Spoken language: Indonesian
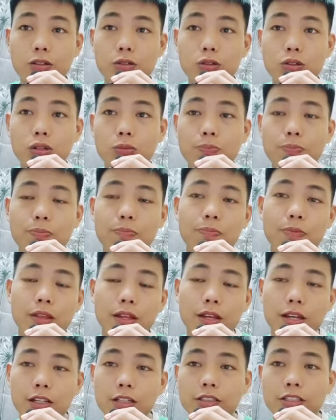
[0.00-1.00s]
grup
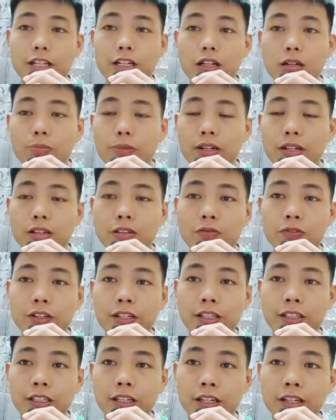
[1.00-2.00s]
channel Bin
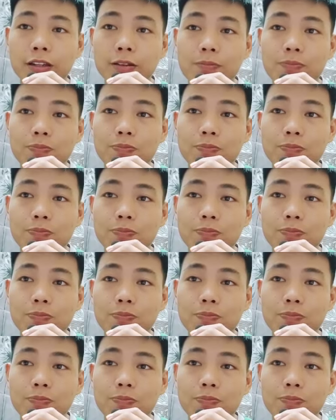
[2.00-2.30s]
Infinity ini,